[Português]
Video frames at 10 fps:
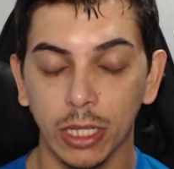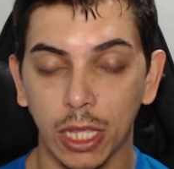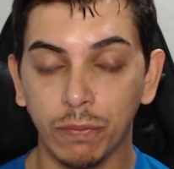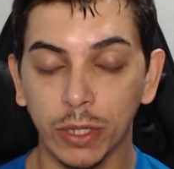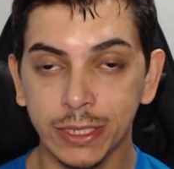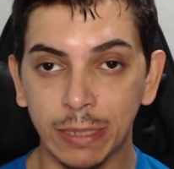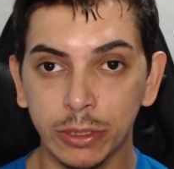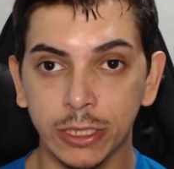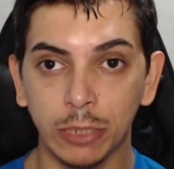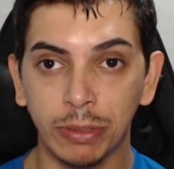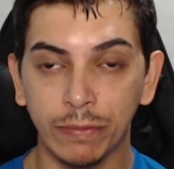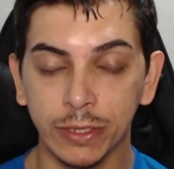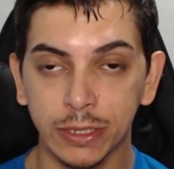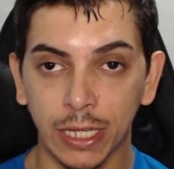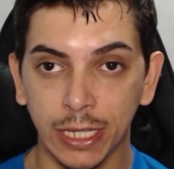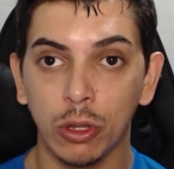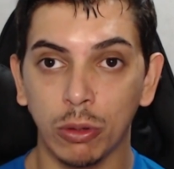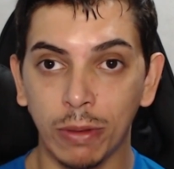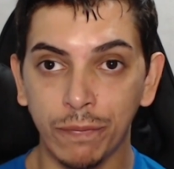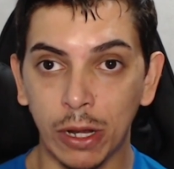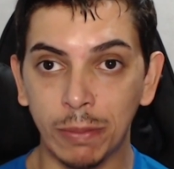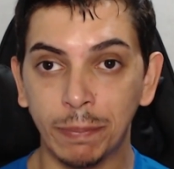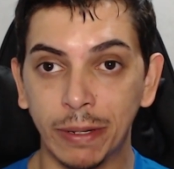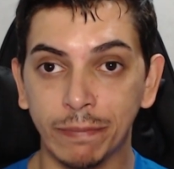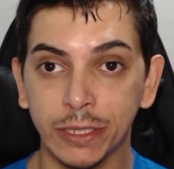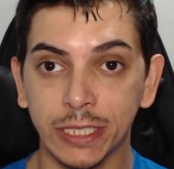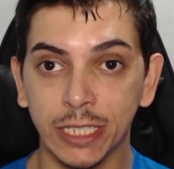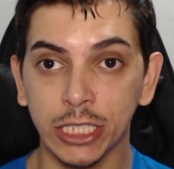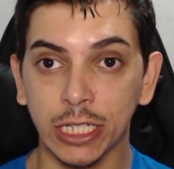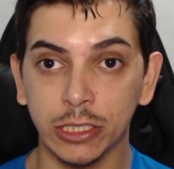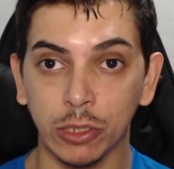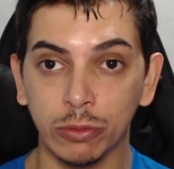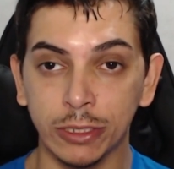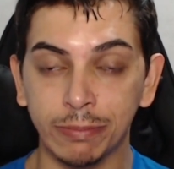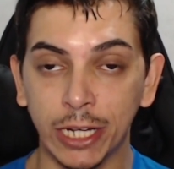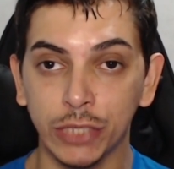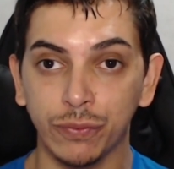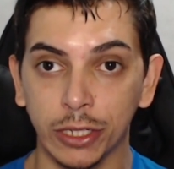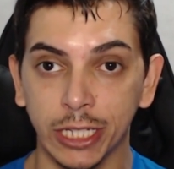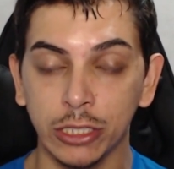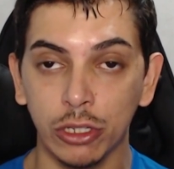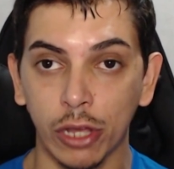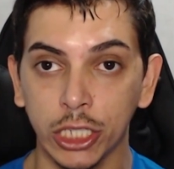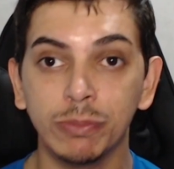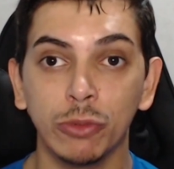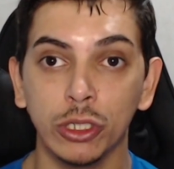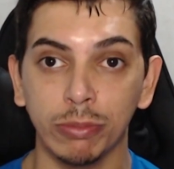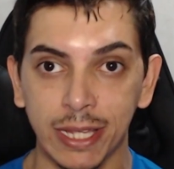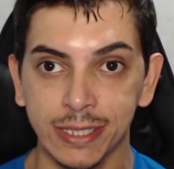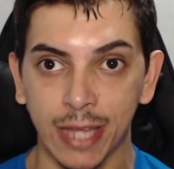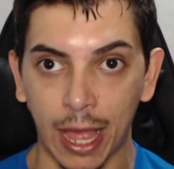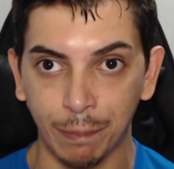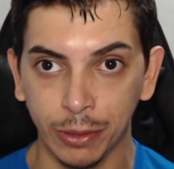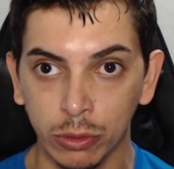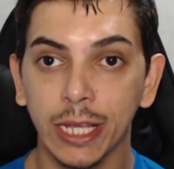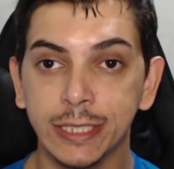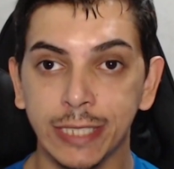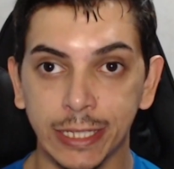Eu vou estar mostrando para vocês uma forma para você deixar seu smartphone Android muito mais rápido e sem